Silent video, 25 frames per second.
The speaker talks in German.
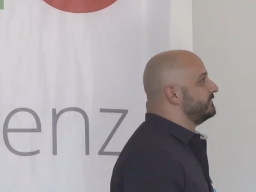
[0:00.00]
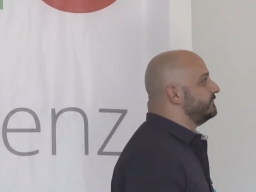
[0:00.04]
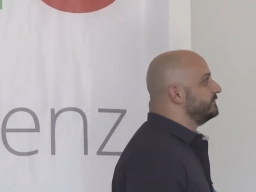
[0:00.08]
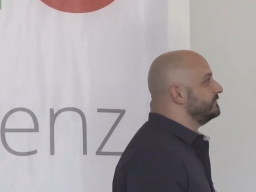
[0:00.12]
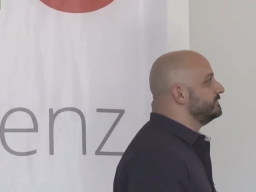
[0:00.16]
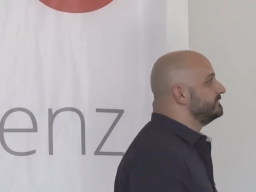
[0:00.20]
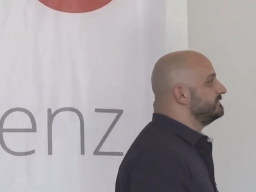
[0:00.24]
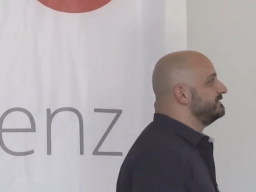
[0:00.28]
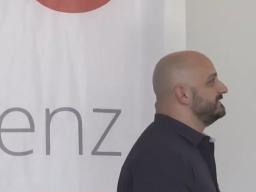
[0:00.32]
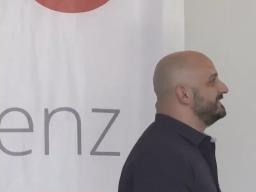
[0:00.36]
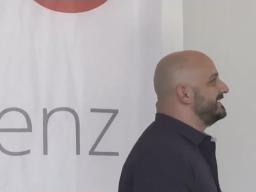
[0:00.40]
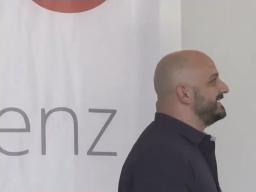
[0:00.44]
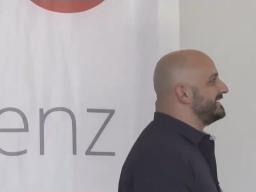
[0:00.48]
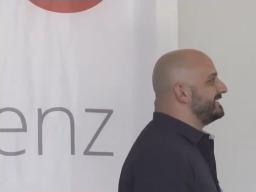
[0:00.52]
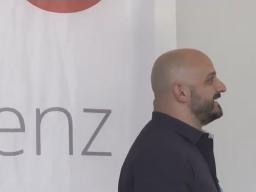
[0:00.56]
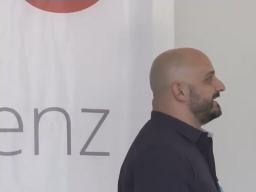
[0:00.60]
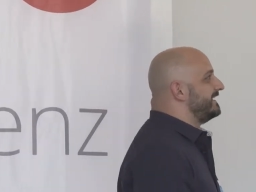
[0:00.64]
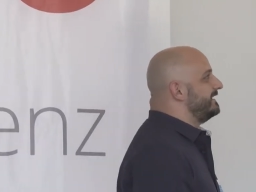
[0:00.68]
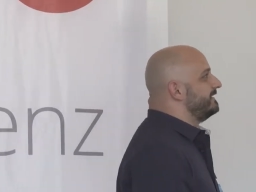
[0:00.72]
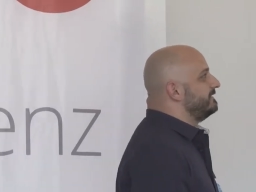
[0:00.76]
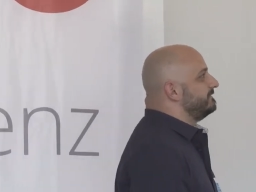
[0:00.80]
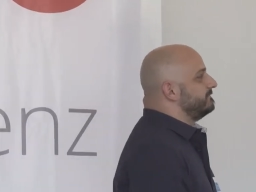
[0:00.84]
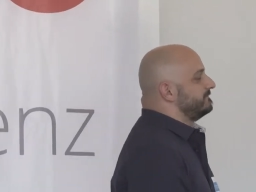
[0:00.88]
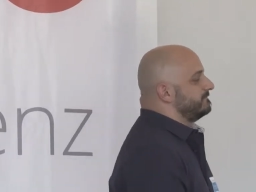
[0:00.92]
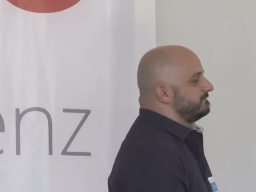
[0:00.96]
Kunden,
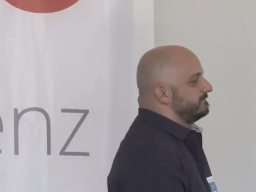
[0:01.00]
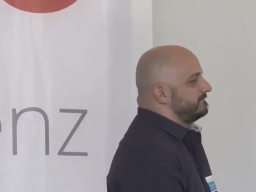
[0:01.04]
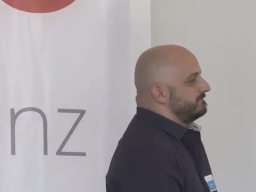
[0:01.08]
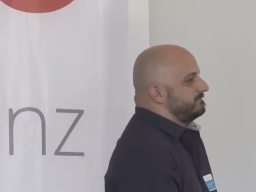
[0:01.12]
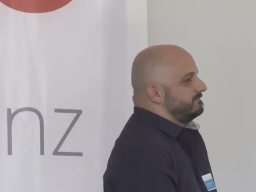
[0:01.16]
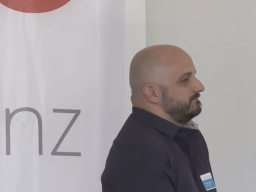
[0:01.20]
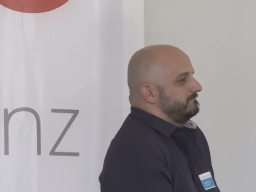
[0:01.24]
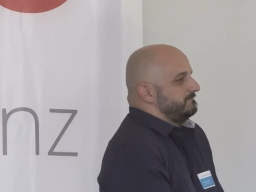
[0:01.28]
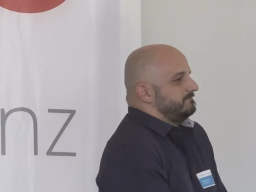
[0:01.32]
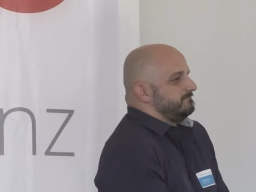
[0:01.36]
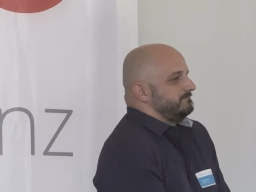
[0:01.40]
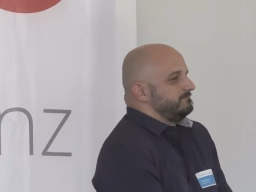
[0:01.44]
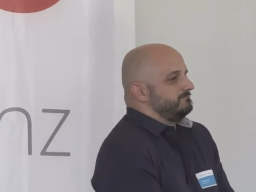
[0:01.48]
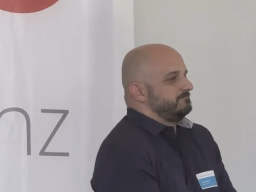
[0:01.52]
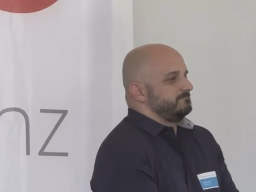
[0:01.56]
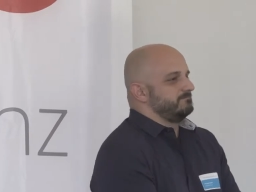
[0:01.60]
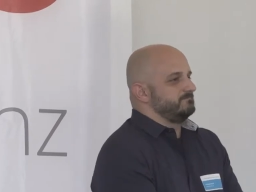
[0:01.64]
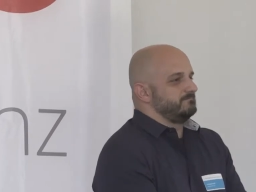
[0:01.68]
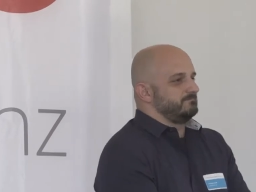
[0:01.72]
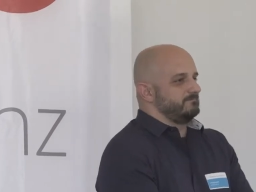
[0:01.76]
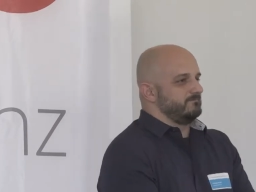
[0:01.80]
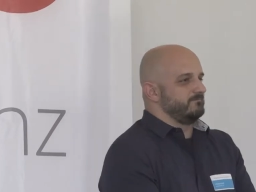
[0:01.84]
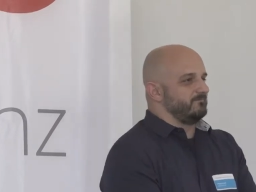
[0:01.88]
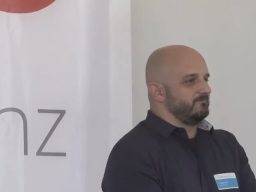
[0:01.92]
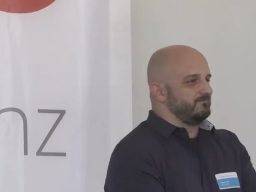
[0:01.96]
egal
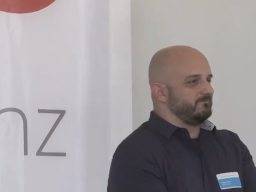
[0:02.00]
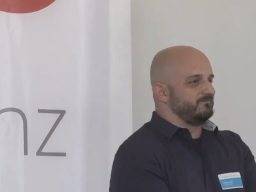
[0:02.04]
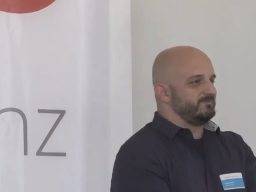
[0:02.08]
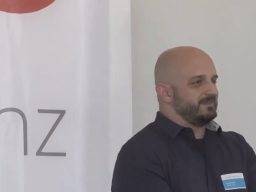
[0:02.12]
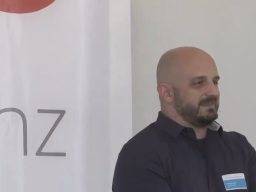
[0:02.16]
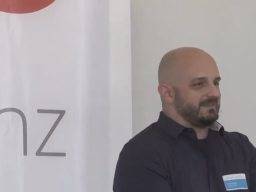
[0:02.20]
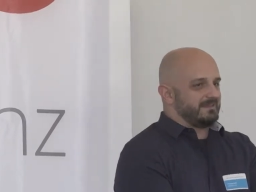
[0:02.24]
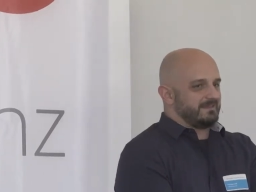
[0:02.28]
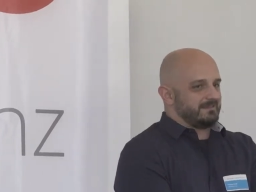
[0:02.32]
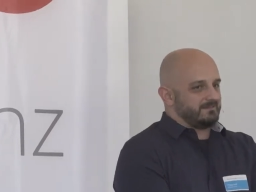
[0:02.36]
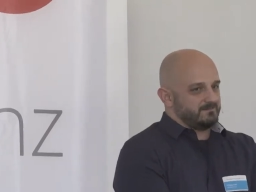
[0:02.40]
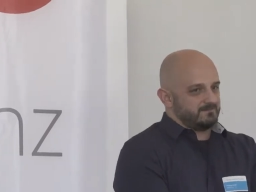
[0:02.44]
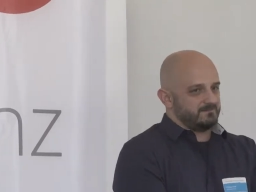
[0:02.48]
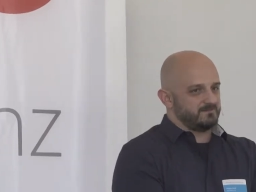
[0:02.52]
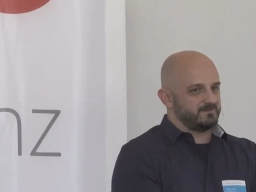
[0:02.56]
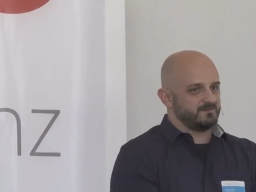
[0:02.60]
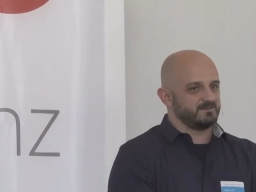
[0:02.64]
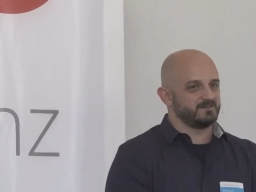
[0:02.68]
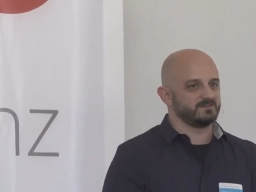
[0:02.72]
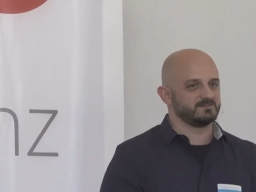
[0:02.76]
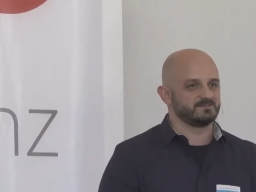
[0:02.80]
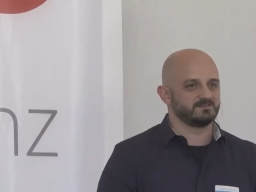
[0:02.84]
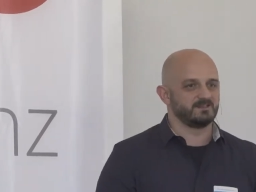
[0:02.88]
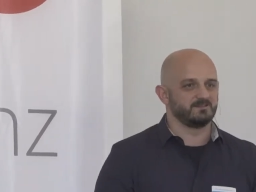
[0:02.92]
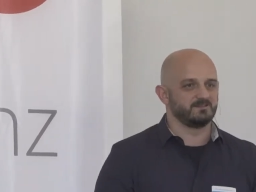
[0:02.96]
wie die das